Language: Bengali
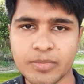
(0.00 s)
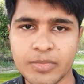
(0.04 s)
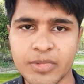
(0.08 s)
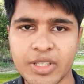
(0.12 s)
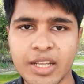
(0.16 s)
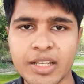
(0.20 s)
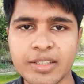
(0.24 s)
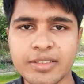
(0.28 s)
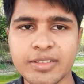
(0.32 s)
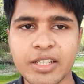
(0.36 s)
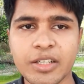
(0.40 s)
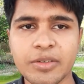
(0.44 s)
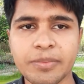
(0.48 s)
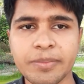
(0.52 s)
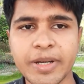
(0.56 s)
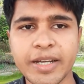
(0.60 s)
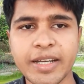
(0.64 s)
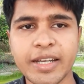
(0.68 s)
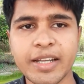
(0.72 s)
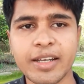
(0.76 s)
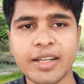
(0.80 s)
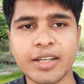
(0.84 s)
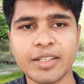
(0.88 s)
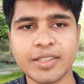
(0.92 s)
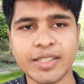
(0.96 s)
নেলসন
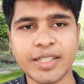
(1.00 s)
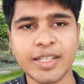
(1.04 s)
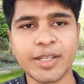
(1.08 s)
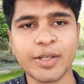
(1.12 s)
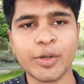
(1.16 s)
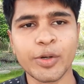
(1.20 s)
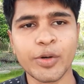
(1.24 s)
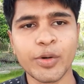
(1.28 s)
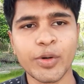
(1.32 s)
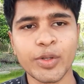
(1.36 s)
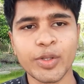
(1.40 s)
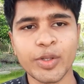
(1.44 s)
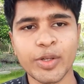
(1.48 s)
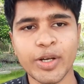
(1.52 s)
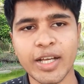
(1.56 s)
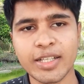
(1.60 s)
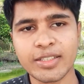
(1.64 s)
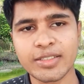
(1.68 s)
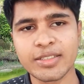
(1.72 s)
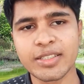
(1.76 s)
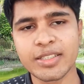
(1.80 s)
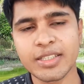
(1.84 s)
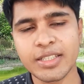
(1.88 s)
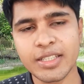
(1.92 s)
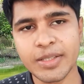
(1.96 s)
ম্যান্ডেলার দীর্ঘ
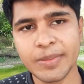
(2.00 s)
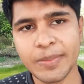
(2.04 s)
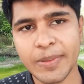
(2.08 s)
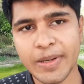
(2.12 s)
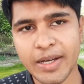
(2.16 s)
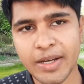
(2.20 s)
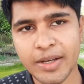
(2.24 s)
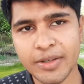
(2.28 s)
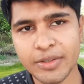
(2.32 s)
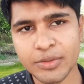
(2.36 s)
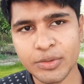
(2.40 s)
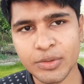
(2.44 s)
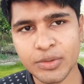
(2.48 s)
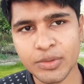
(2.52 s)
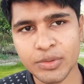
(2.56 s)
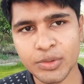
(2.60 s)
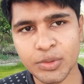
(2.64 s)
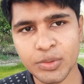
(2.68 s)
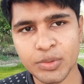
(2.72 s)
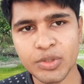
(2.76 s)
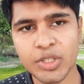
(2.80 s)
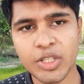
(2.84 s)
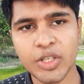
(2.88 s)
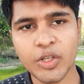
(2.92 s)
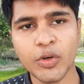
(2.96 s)
রাজনীতি বা
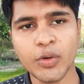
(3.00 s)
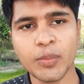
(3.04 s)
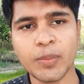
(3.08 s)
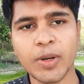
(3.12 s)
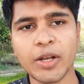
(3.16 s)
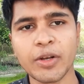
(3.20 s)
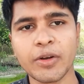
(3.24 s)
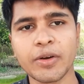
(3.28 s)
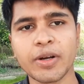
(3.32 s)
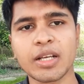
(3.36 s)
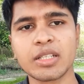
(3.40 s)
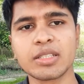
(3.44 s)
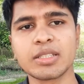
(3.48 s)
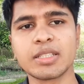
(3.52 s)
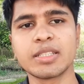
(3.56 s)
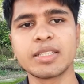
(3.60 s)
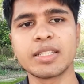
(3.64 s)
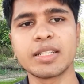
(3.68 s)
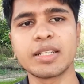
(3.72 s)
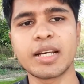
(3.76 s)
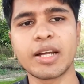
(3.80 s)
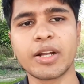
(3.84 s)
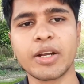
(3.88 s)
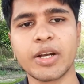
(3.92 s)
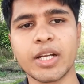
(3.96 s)
সুদীর্ঘ ভালো
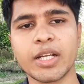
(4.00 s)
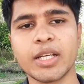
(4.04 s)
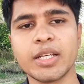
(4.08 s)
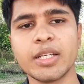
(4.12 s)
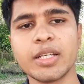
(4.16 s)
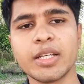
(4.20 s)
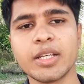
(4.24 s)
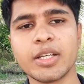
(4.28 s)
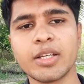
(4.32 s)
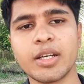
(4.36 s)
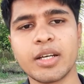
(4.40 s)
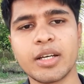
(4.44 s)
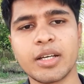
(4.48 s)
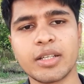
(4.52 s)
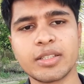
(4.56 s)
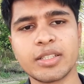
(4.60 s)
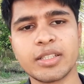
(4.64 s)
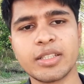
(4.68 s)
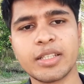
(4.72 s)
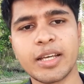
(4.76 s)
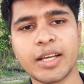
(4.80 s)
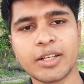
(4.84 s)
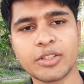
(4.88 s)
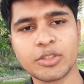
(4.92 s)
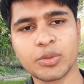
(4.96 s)
রাজনীতির কারণে
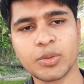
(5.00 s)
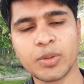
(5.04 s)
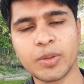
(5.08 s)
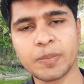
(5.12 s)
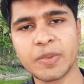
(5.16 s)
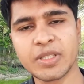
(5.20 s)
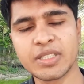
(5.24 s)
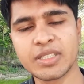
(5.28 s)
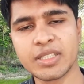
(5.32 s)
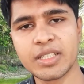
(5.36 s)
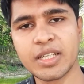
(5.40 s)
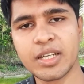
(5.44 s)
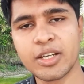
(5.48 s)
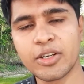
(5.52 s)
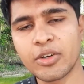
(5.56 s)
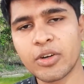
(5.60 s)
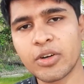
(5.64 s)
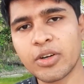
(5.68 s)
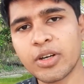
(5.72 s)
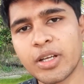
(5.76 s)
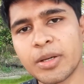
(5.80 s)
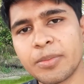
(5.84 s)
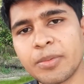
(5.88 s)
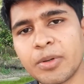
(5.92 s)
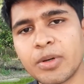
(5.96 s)
তিনি একসময় প্রেসিডেন্ট
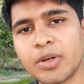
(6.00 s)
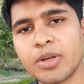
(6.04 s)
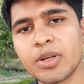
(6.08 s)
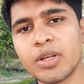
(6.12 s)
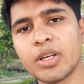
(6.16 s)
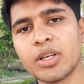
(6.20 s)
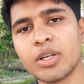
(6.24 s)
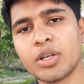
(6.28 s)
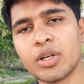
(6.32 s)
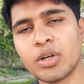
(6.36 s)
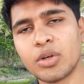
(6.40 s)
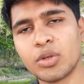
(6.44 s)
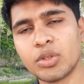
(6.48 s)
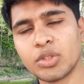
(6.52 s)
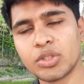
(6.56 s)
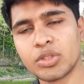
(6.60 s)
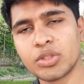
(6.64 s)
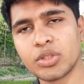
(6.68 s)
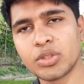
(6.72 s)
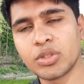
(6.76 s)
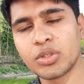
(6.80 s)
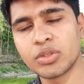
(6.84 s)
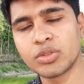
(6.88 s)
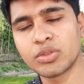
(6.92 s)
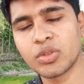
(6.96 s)
হন এবং
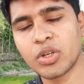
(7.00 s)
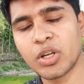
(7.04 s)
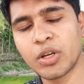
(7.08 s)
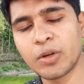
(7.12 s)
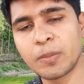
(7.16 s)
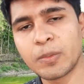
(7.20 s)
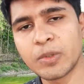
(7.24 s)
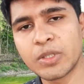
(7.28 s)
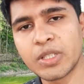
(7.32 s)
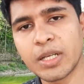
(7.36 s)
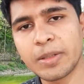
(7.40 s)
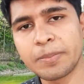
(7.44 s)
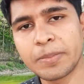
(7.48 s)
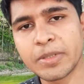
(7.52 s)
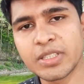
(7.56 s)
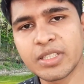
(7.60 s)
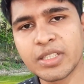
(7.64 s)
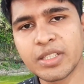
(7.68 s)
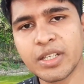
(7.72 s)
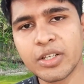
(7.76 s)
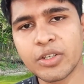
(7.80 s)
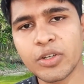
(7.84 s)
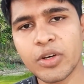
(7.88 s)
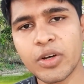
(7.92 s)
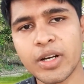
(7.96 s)
উনিশশো চুরানব্বই সালে
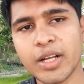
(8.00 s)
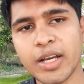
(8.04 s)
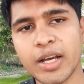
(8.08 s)
প্রেসিডেন্ট হওয়ার